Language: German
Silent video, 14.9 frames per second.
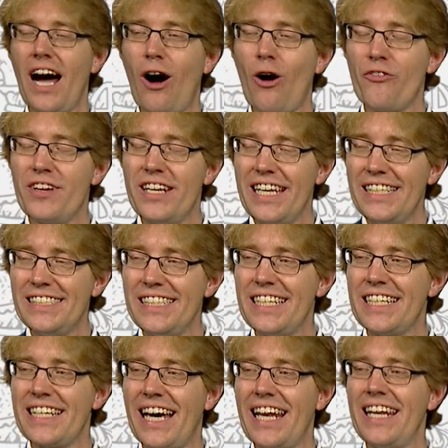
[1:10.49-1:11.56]
auf den
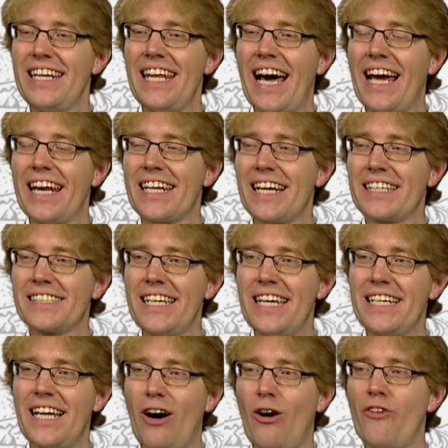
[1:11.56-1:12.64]
sich dann der
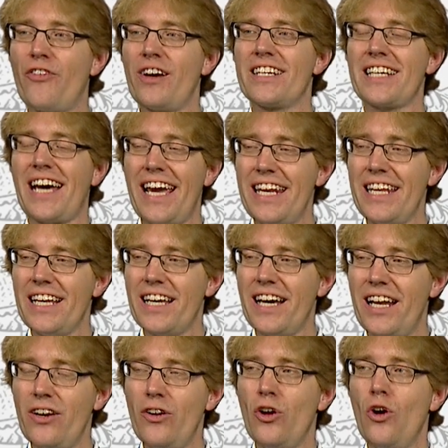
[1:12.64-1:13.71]
Antragsgegner auch verteidigen
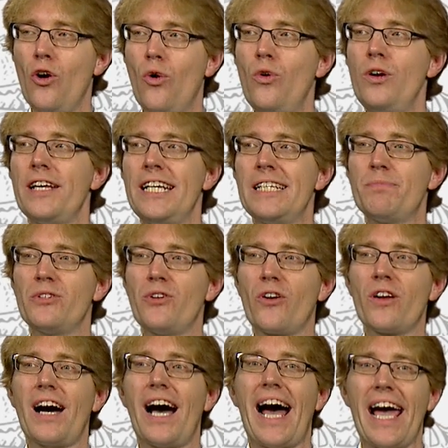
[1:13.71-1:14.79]
kann und
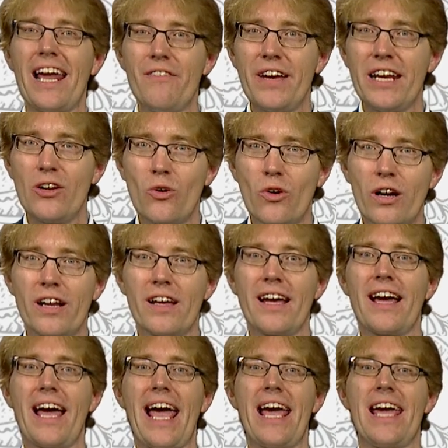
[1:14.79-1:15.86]
insbesondere Einwendungen
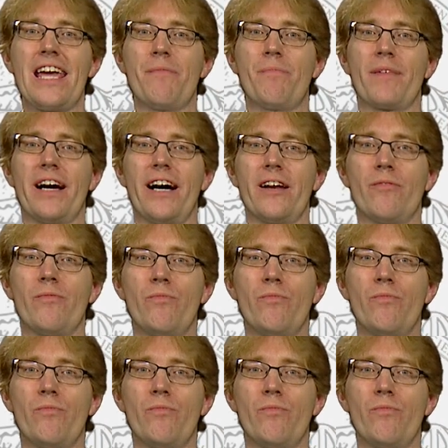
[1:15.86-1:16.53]
erheben kann.